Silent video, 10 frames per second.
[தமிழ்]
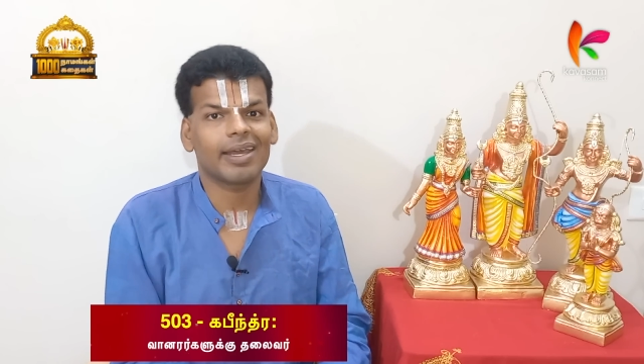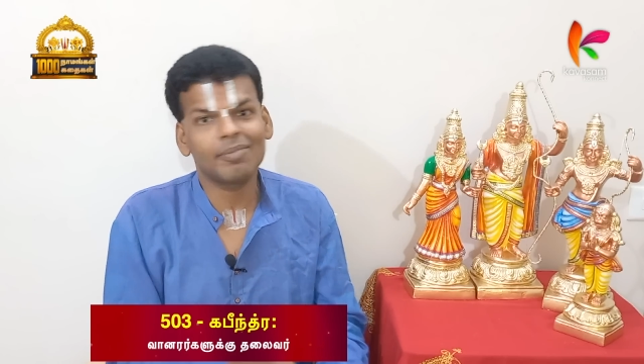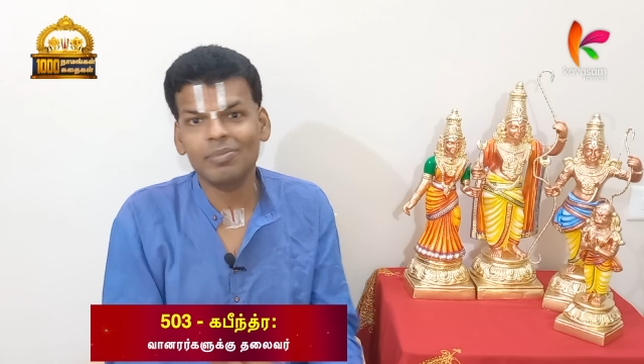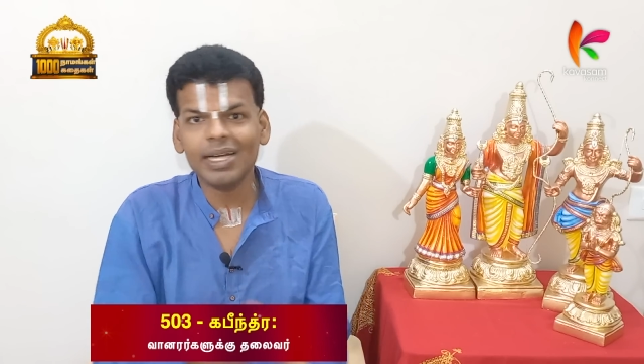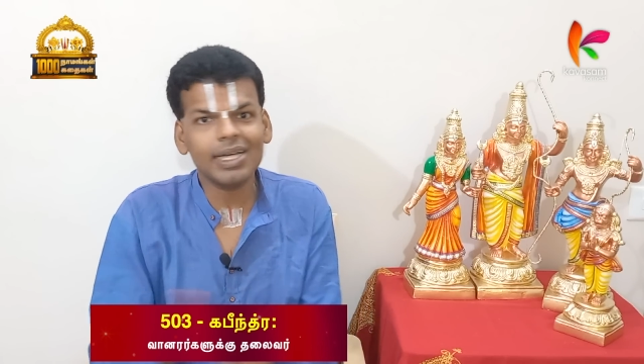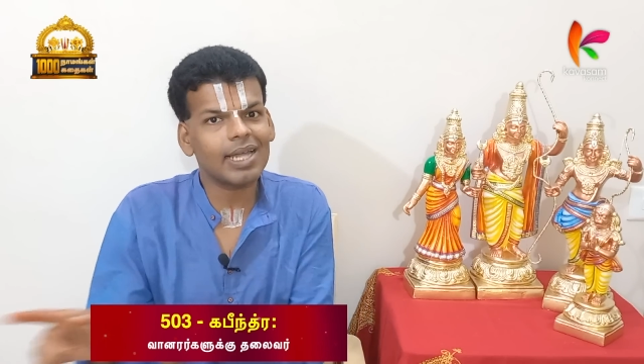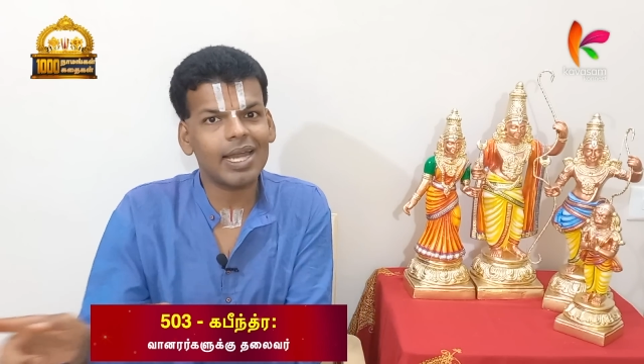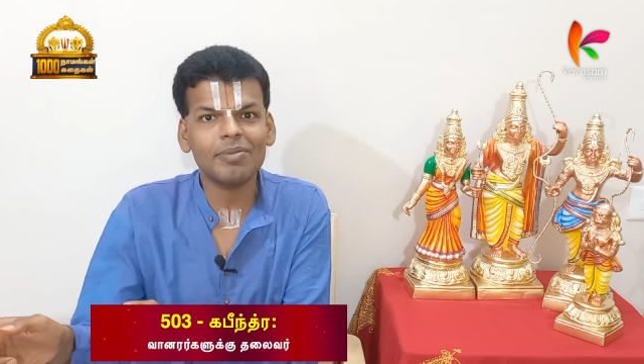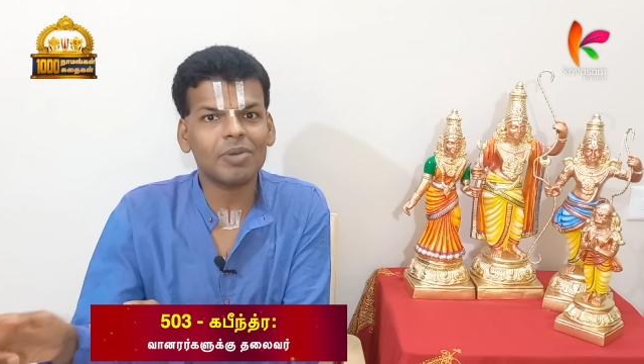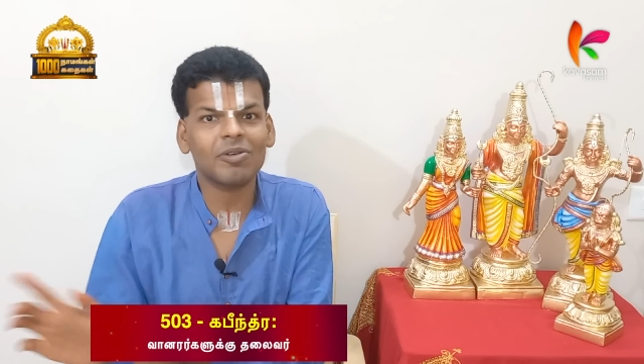ஏன்னா
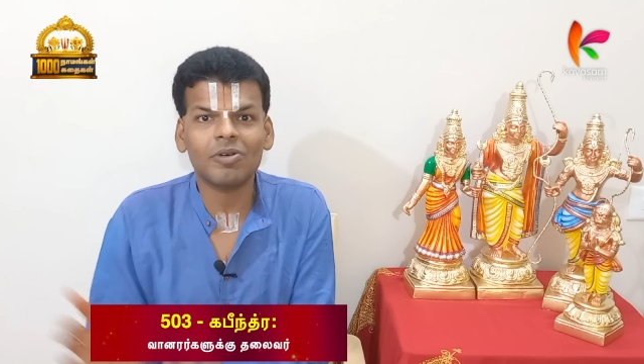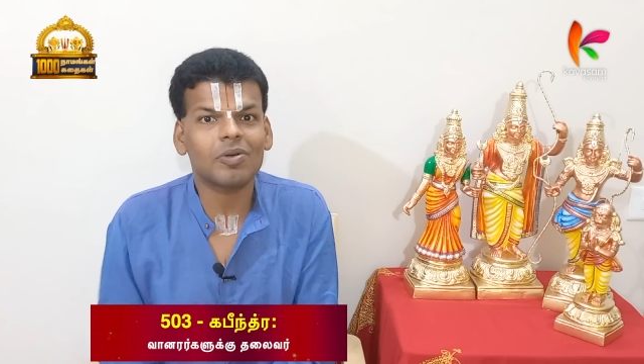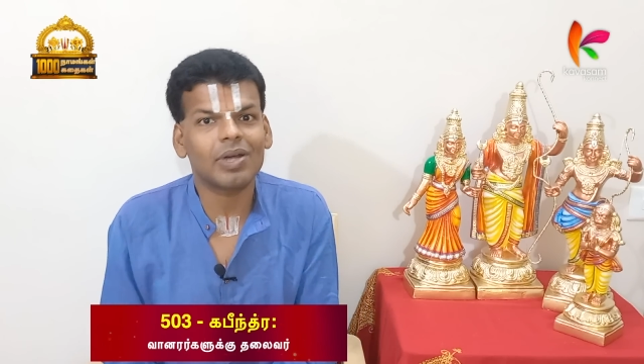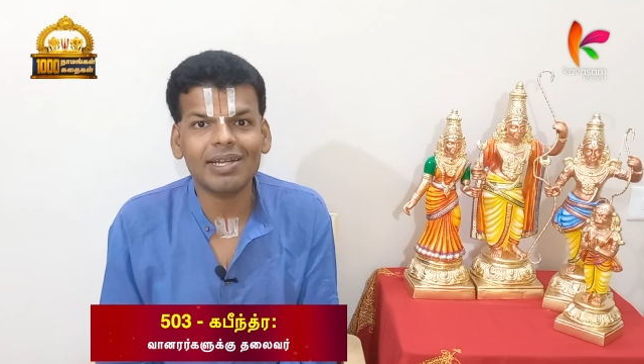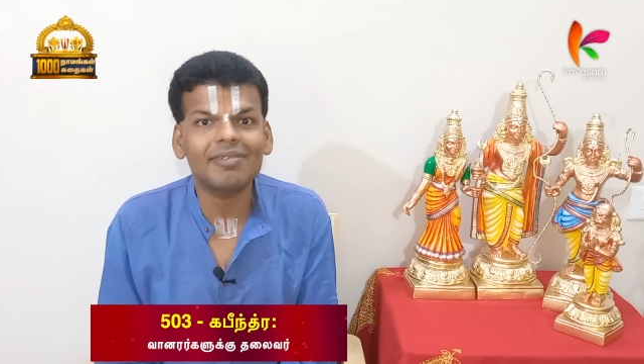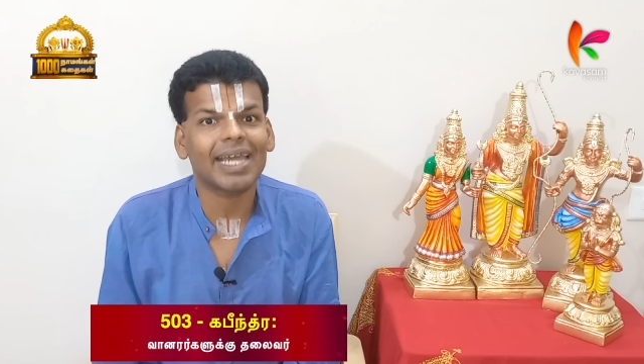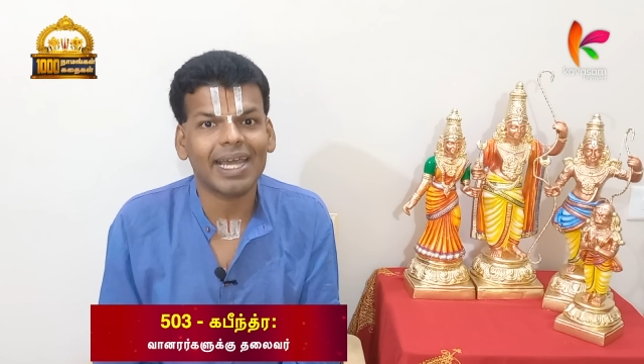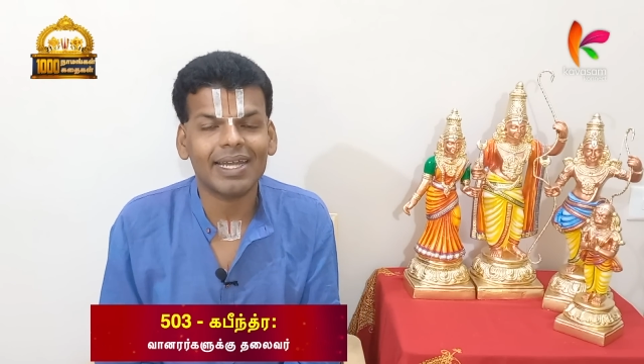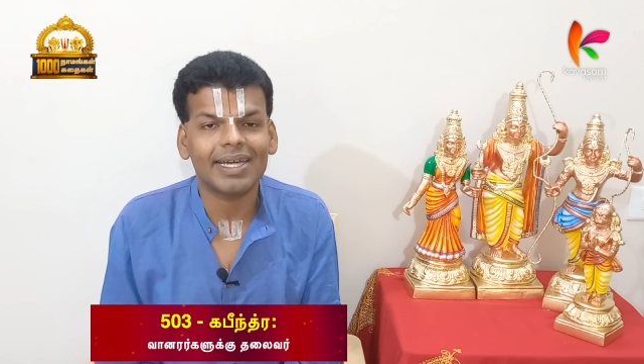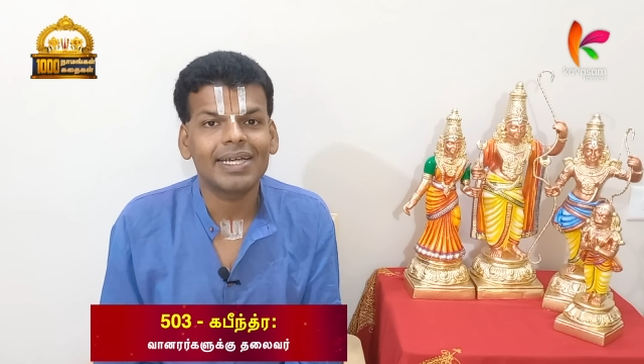மிருகத்தாலேயும் மரணம் வரக்கூடாதுன்னு நம்ம
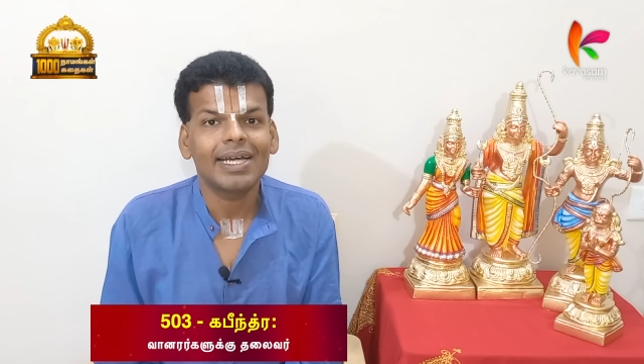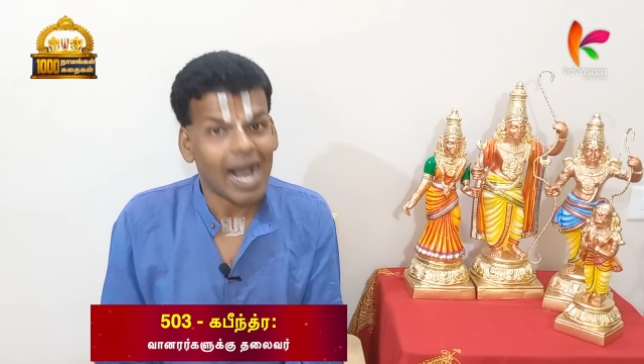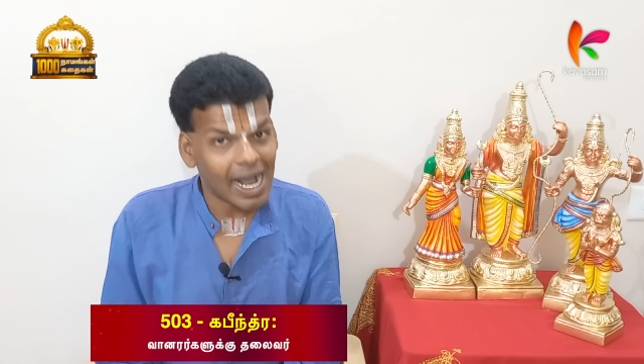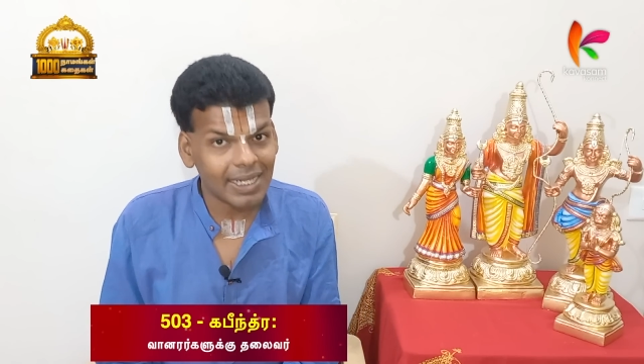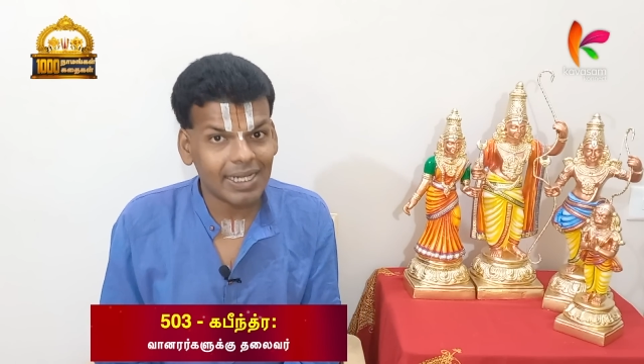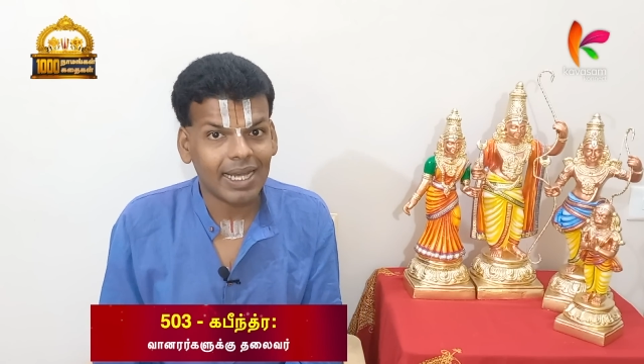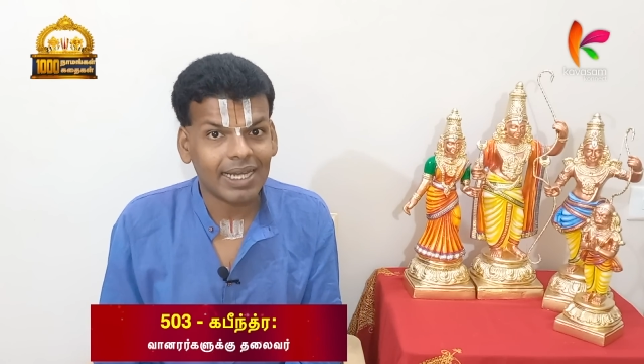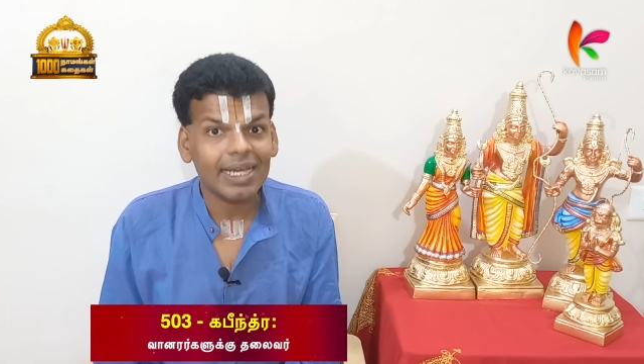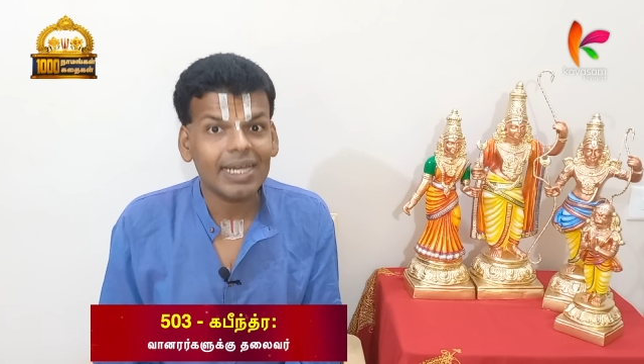கேட்கல ஆகையினால